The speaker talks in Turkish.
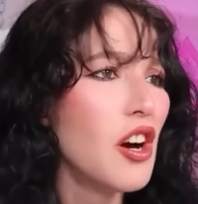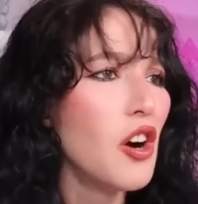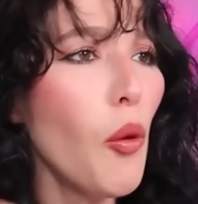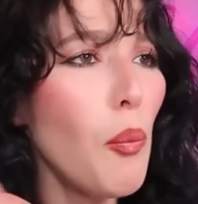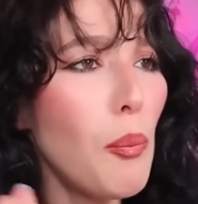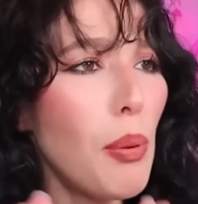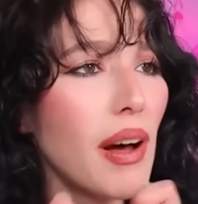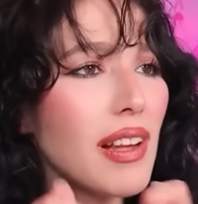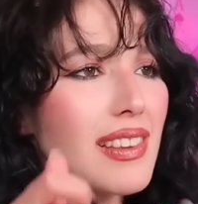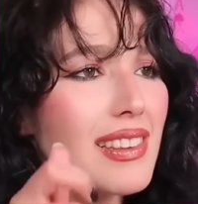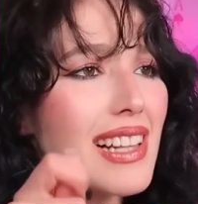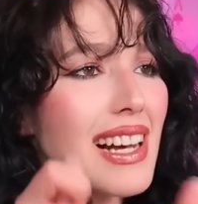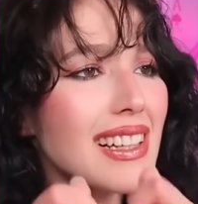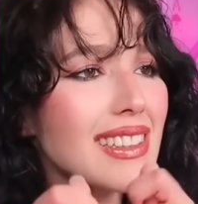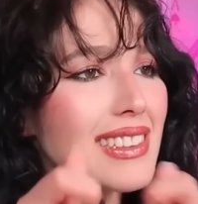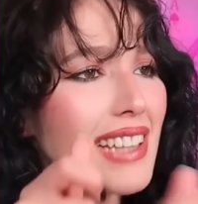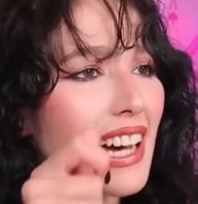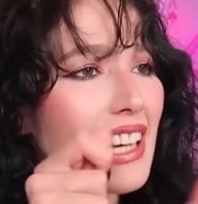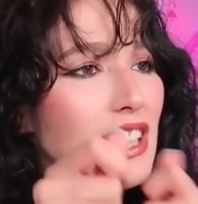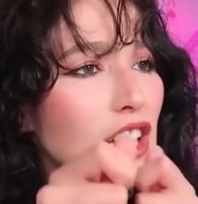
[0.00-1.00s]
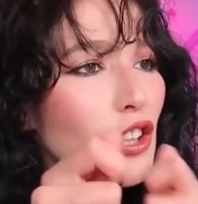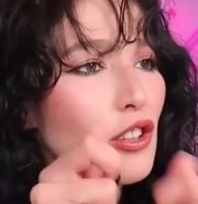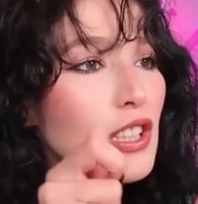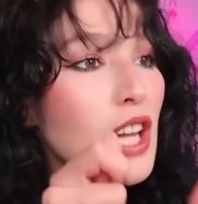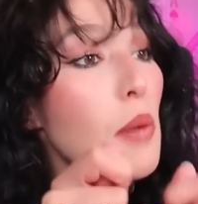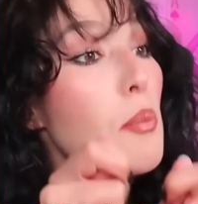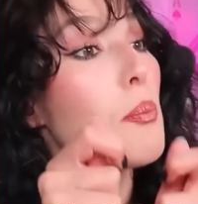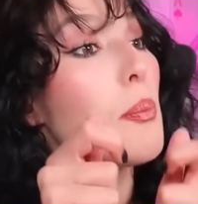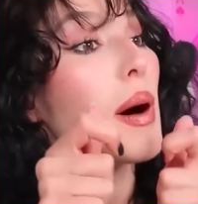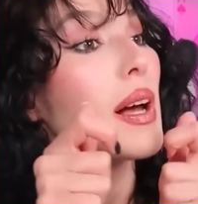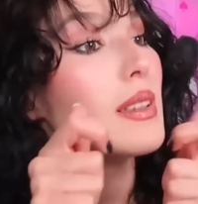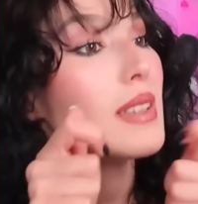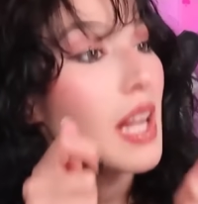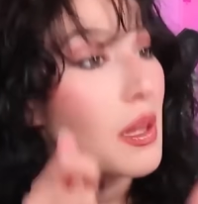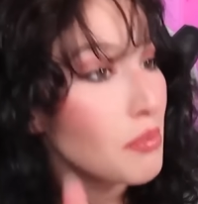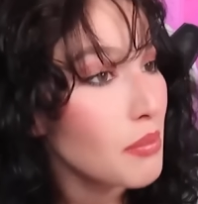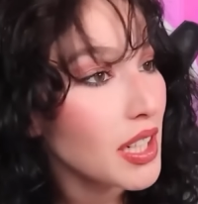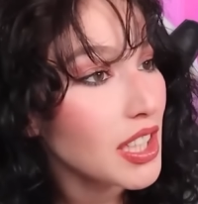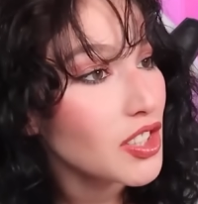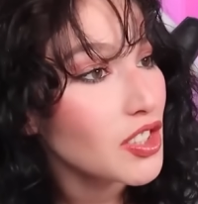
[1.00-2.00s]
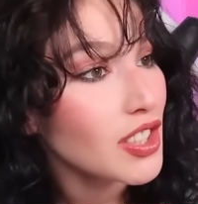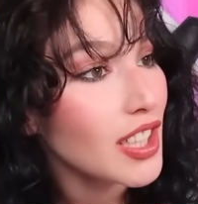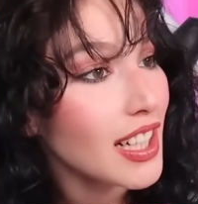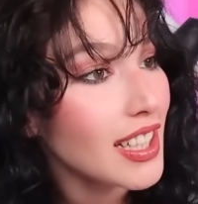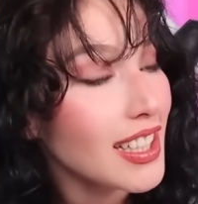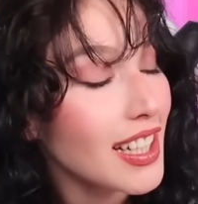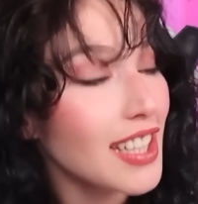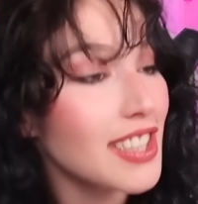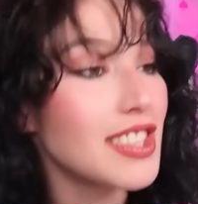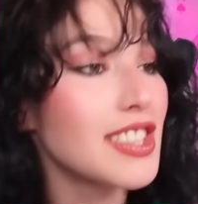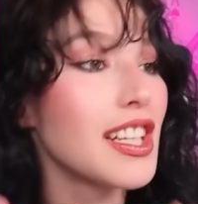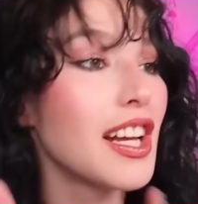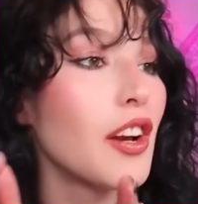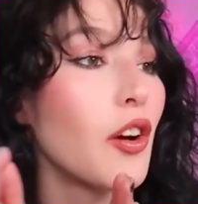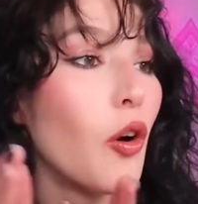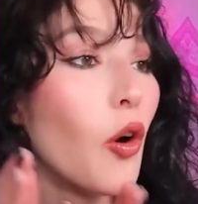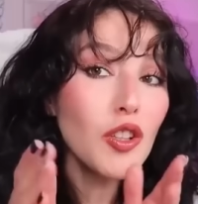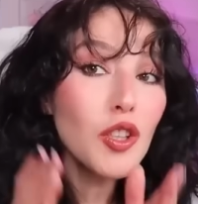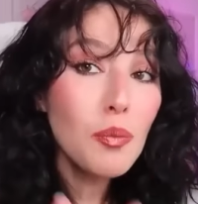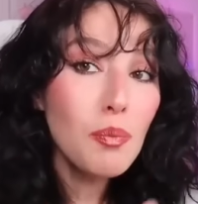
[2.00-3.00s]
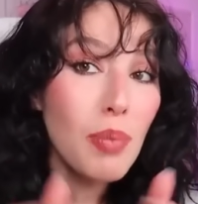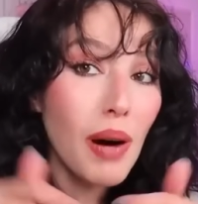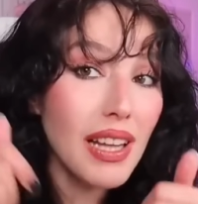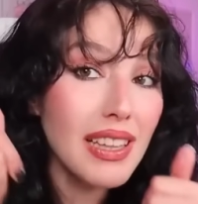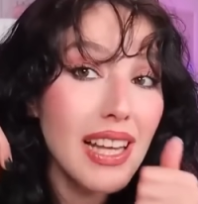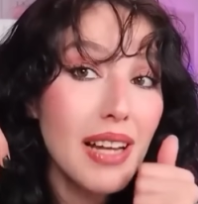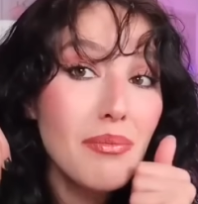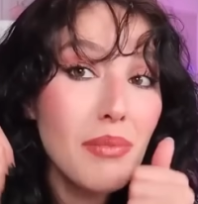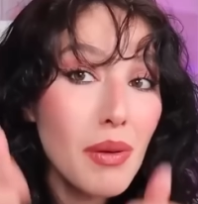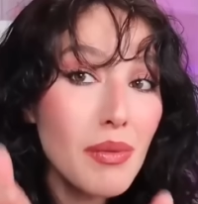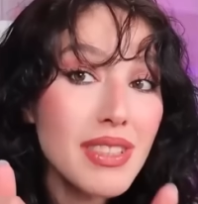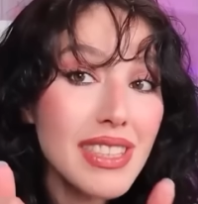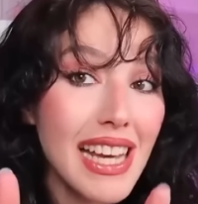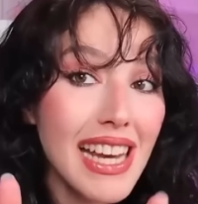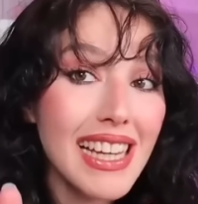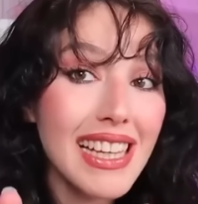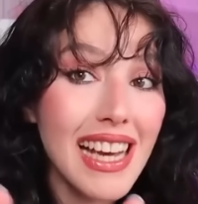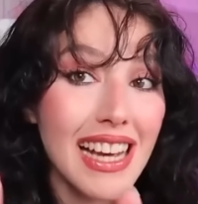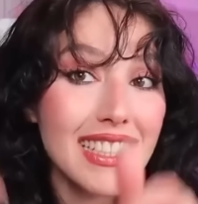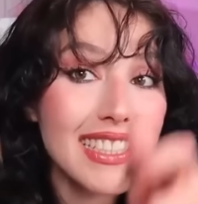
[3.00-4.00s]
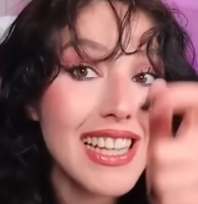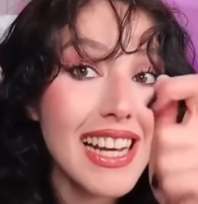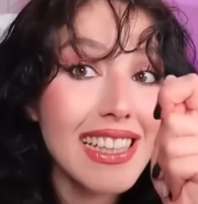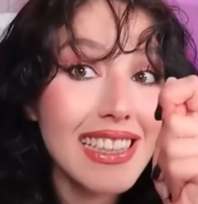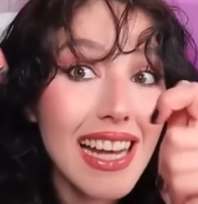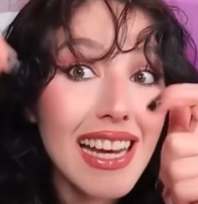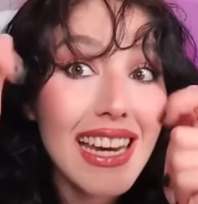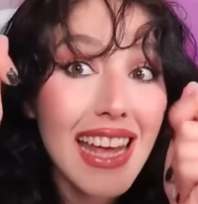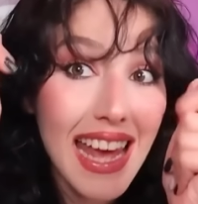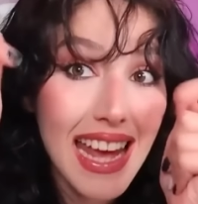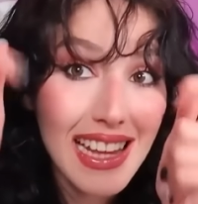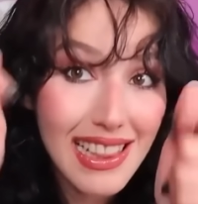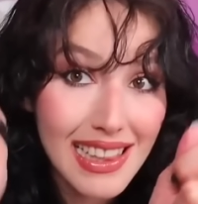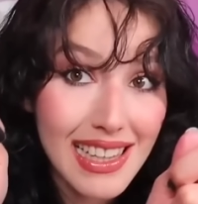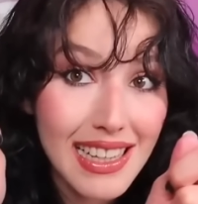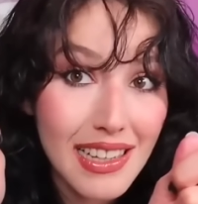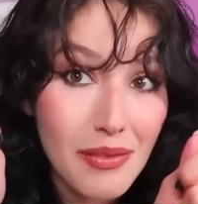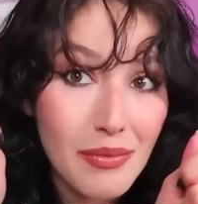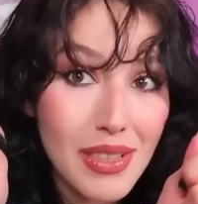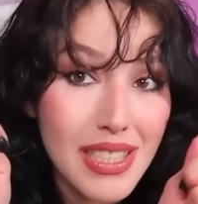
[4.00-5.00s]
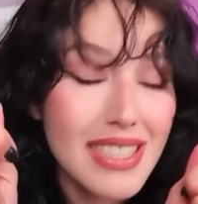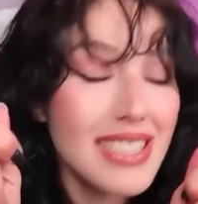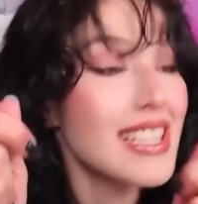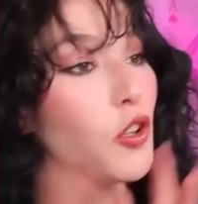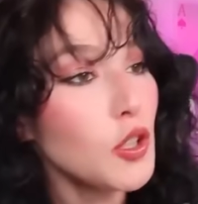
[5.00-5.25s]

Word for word: O patlak naylonlar patlatmak için arkadaşlar. Onu patlatmamız gereken şeyler ellerimiz.